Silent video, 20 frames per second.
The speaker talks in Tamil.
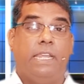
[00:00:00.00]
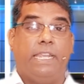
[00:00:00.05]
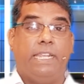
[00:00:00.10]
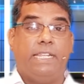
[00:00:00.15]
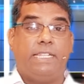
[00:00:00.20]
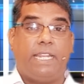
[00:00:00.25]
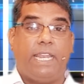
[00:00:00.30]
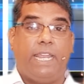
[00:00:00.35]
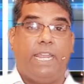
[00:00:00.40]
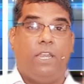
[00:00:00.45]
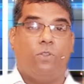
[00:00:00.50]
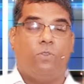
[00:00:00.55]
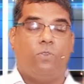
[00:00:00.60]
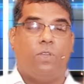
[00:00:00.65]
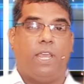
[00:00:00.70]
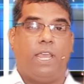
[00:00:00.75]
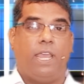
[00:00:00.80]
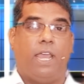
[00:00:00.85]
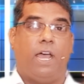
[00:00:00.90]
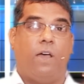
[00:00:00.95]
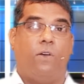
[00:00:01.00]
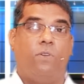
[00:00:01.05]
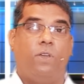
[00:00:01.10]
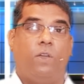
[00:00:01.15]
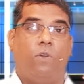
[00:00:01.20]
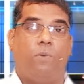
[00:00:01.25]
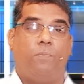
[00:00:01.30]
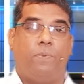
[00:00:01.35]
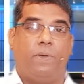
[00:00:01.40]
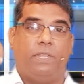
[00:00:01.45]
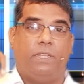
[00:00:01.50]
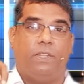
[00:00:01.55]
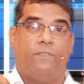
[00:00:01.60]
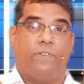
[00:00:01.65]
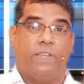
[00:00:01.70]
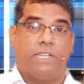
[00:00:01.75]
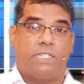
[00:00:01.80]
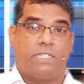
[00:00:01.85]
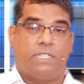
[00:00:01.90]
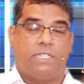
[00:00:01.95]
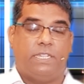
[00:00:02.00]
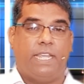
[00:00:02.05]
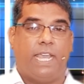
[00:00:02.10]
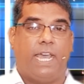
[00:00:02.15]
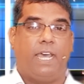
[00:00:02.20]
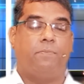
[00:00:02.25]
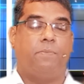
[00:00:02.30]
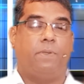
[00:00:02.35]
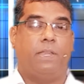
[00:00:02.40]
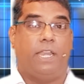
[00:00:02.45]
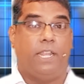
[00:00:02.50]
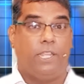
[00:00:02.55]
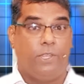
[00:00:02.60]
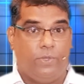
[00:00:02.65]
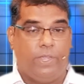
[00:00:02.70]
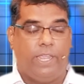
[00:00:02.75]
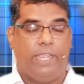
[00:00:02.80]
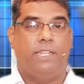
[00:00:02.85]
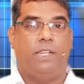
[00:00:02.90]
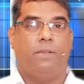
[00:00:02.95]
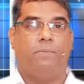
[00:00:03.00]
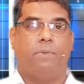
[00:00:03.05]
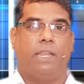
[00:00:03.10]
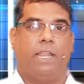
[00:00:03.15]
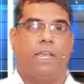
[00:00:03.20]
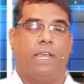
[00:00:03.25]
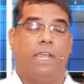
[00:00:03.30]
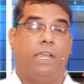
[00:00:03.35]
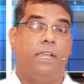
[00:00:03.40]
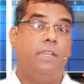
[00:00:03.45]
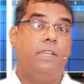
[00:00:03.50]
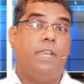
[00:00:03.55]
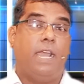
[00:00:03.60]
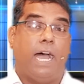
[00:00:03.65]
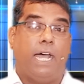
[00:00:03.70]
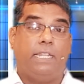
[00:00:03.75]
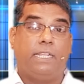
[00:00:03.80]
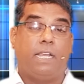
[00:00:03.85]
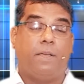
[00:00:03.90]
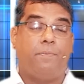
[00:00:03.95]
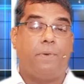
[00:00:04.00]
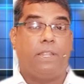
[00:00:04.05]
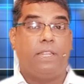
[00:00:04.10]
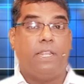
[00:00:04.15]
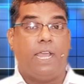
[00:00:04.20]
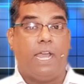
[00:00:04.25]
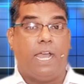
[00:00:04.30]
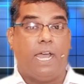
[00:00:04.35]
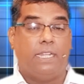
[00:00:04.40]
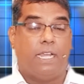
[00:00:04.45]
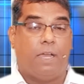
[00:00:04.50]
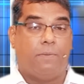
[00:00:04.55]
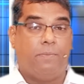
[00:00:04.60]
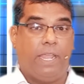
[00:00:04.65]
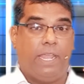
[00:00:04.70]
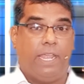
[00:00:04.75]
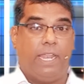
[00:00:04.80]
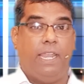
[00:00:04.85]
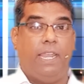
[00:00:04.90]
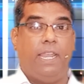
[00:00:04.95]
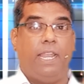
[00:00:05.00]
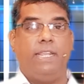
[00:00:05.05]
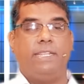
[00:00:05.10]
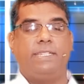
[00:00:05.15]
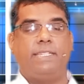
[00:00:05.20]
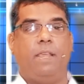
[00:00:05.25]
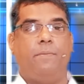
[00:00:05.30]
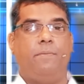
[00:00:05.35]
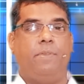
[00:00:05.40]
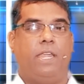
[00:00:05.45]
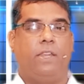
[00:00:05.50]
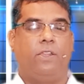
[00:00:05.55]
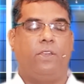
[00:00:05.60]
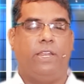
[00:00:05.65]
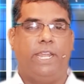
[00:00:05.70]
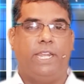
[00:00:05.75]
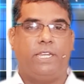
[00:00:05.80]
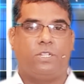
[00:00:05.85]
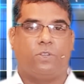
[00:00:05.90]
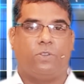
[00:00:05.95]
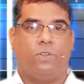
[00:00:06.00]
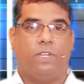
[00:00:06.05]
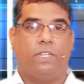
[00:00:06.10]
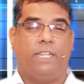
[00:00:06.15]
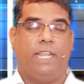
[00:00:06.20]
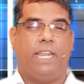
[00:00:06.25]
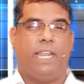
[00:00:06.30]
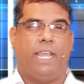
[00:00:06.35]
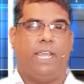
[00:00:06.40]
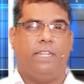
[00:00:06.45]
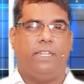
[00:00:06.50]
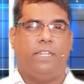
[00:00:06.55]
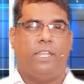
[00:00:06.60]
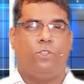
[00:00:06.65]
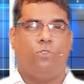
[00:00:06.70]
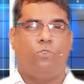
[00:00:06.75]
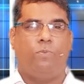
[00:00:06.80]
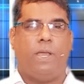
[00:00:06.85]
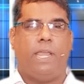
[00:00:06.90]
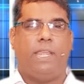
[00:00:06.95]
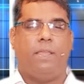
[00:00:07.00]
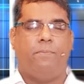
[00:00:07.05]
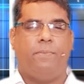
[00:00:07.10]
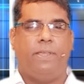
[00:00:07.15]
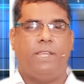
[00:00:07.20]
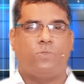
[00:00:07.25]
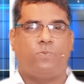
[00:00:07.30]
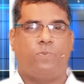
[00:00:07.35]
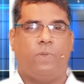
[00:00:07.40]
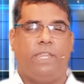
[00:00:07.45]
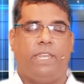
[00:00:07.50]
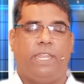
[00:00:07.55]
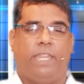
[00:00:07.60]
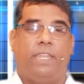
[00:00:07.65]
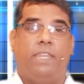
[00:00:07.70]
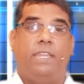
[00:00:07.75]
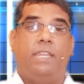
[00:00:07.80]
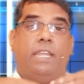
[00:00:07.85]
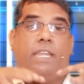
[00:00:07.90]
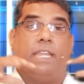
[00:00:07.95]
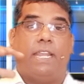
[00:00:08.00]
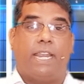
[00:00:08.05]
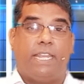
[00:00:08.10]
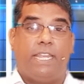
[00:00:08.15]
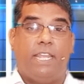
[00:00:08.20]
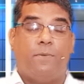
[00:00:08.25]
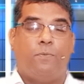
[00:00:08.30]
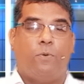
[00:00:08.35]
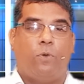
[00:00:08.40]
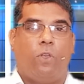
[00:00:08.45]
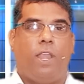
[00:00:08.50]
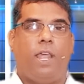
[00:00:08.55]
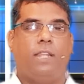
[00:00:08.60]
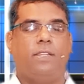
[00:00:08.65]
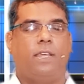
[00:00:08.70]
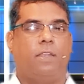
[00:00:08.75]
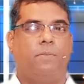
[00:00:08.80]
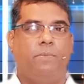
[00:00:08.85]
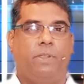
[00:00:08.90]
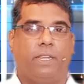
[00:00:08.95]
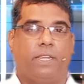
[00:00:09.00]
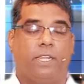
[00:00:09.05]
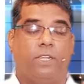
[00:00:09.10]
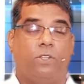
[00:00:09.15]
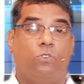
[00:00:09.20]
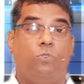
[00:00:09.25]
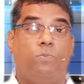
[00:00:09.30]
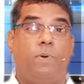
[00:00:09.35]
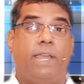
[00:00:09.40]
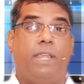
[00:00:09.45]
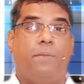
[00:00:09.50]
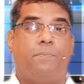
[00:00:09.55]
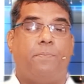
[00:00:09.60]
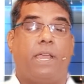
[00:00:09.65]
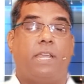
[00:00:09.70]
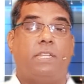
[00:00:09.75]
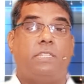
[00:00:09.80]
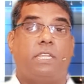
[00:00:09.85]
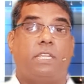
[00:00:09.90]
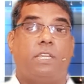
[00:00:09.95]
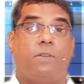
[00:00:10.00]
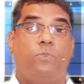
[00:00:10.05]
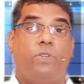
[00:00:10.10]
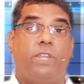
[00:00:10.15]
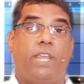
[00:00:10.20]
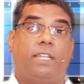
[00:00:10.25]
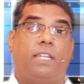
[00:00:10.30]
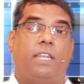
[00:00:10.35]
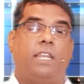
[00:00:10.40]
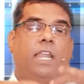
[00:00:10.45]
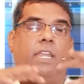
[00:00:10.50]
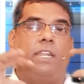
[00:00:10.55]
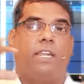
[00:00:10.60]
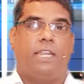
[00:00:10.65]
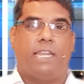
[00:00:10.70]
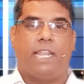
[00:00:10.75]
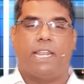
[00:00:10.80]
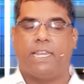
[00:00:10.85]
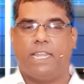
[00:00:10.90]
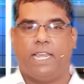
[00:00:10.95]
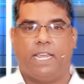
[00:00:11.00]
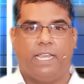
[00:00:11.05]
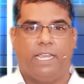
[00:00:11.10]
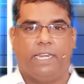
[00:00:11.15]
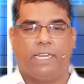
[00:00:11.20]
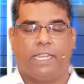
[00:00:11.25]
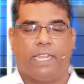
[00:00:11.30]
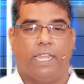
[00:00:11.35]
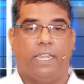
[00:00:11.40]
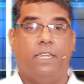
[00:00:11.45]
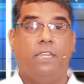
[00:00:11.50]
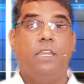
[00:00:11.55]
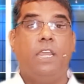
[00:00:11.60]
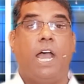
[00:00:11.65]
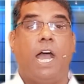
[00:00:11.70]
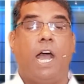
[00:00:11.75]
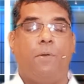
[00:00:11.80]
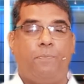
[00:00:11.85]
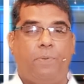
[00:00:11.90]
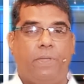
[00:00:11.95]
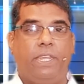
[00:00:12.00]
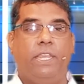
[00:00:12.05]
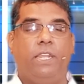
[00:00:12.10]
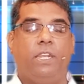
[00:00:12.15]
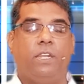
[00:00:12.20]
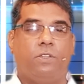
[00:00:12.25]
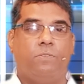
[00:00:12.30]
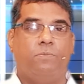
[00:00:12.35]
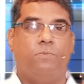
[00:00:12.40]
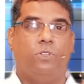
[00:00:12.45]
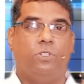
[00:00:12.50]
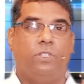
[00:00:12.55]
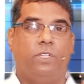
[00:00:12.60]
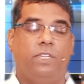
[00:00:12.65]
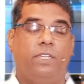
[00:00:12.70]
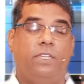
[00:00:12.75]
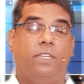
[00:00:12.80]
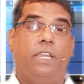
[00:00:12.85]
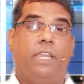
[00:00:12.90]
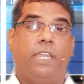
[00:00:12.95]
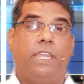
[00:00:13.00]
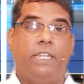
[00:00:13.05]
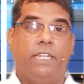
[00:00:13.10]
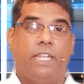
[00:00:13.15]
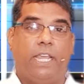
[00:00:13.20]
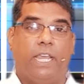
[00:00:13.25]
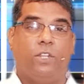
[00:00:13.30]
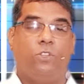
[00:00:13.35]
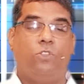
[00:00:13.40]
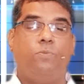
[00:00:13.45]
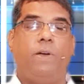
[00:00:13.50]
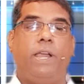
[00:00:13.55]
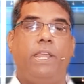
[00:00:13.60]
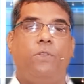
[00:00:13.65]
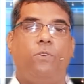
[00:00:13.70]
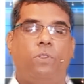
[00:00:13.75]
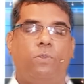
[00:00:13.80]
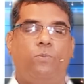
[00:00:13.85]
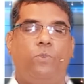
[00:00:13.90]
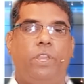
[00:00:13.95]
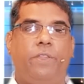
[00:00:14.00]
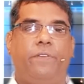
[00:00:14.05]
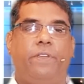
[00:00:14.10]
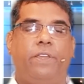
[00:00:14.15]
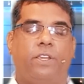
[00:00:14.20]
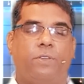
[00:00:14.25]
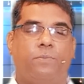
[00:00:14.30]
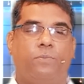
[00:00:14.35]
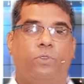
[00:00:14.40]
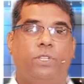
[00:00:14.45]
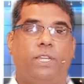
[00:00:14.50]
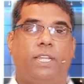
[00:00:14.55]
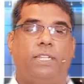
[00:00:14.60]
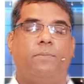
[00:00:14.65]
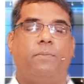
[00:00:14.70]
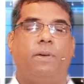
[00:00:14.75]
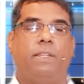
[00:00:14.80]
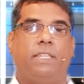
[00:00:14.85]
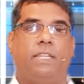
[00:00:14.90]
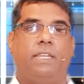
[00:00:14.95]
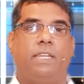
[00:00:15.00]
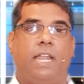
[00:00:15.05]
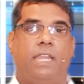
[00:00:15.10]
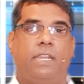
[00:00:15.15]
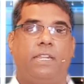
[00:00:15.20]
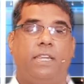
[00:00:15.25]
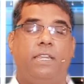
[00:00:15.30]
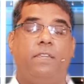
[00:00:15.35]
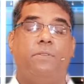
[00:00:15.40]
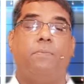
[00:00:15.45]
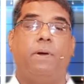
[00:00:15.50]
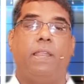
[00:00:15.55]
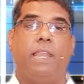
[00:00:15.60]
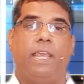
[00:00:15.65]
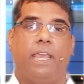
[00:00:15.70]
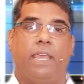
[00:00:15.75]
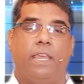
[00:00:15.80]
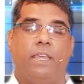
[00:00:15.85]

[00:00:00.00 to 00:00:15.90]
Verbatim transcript: இஸ்ரேல் கூட அவங்க ஒப்பந்தம் ஃபஸ்ட்டு யார் பண்ணனா யூஏஇ e தான் பண்ணாங்க அதுக்கப்புறம் தான் அதை அப்படியே எல்லா இஸ்லாமிய நாடுகளும் ஏற்றுக்கொண்டது ஏன்னா இந்த துபாயை பேஸ் பண்ணி நிறைய பொருளாதாரம் இருக்குது துபாயை பகச்சிக்க முடியாத நாடுகள் நிறைய அங்கே இருக்குது அப்படி இருக்கும்போது இந்த துபாய் ஒரு முடிவு எடுக்கும் போது அதை மற்ற நாடுகள் பல